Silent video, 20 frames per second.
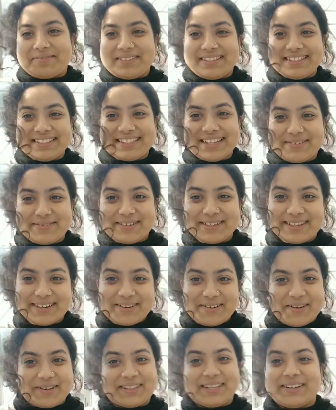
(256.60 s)
বলছে আমি নাকি
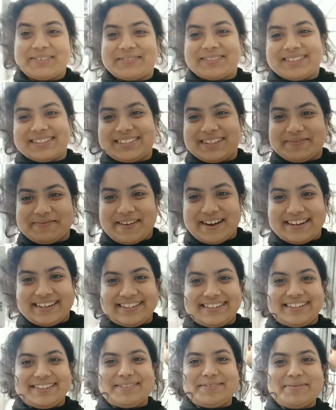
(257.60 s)
কথা বলতে পারি
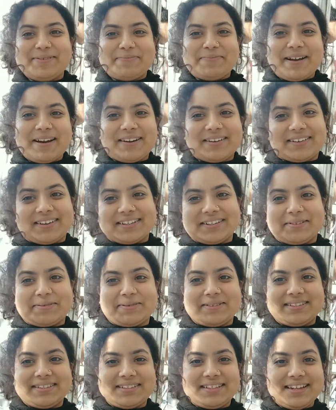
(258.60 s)
না তুমি পারো কথা
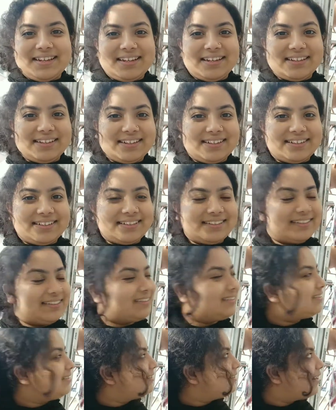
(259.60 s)
বলতে
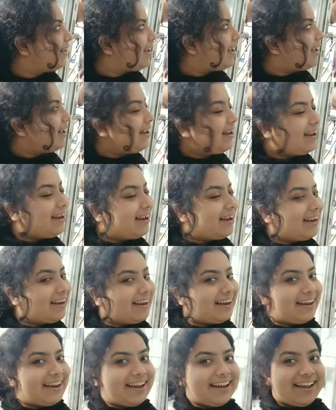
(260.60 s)
হ্যাঁ
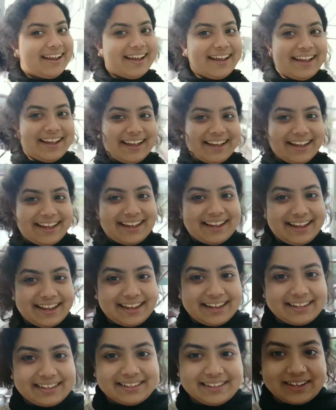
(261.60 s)

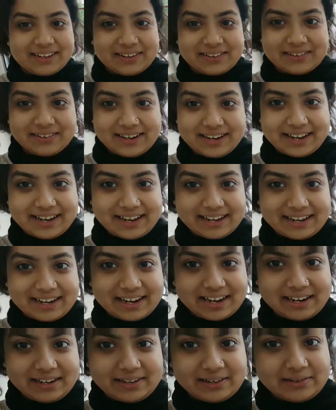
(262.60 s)
এই দেখো
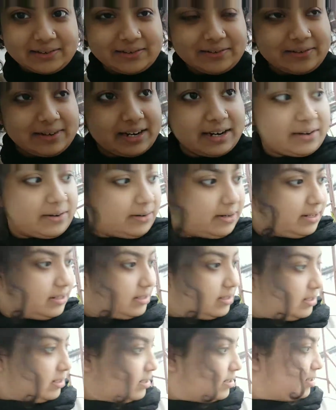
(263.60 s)
এখানেও এ
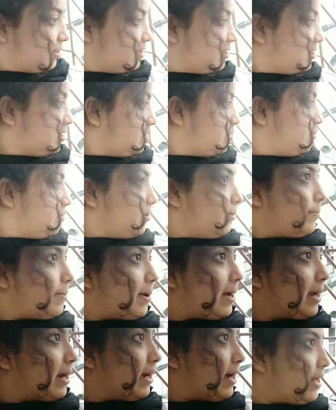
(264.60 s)
রয়েছে কোন
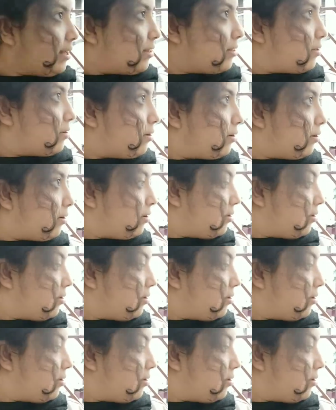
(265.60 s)
প্যাকেটেই তো